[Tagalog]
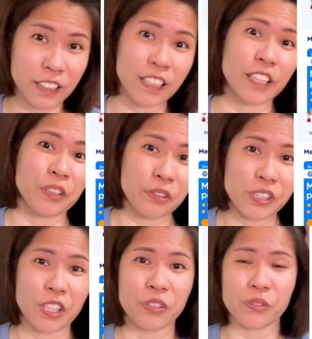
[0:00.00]
din kayo
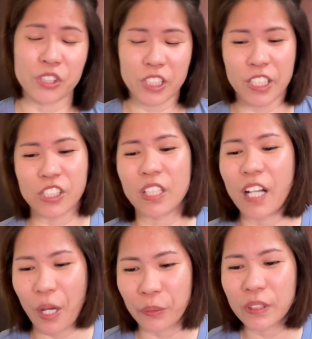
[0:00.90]
sa inyong Gcash
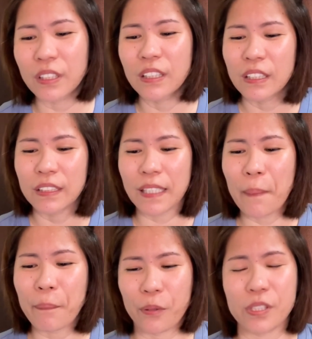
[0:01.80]
account.
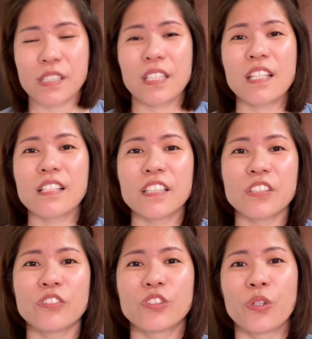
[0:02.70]
Tapos, i-click
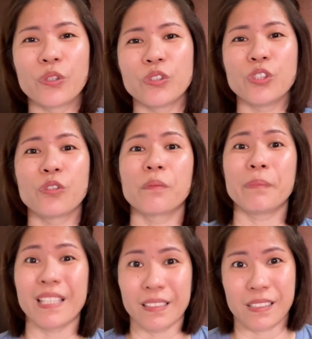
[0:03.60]
nyo doon yung
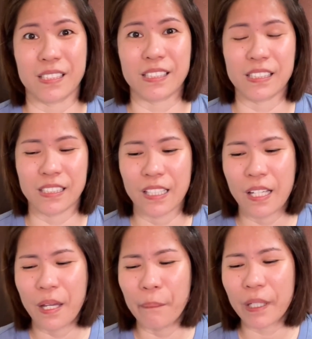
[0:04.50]
bills.
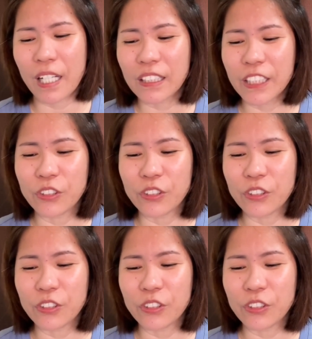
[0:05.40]
Pagka-click